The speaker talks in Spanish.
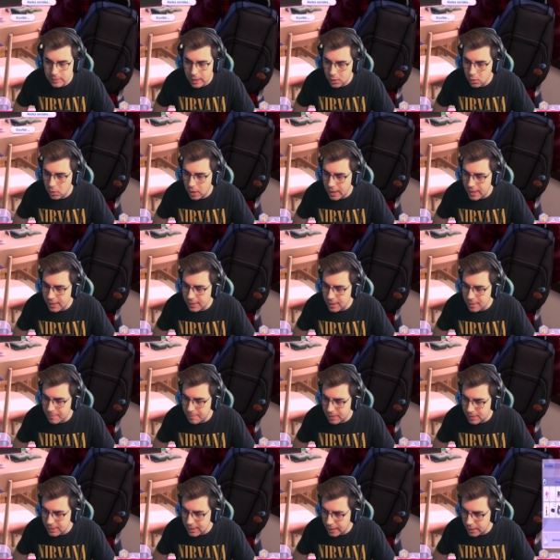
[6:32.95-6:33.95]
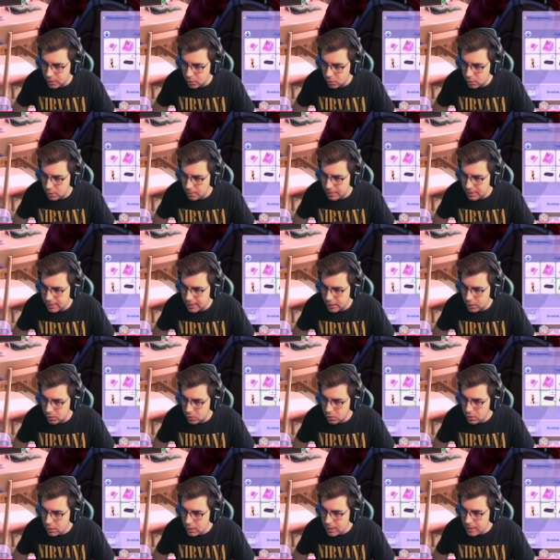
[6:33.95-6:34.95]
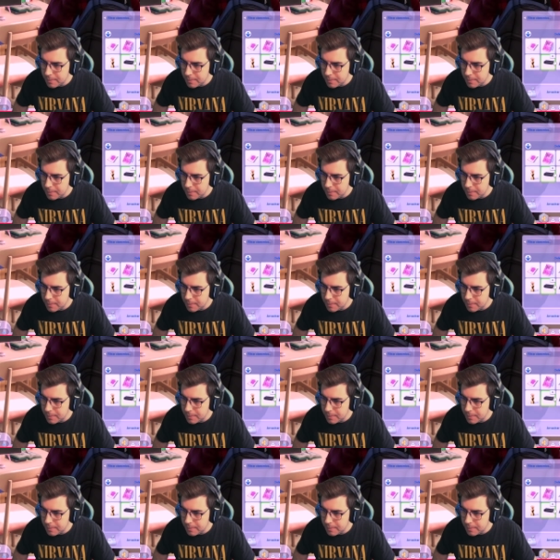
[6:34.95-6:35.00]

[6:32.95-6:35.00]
Ah, no, en el inventario, en el inventario.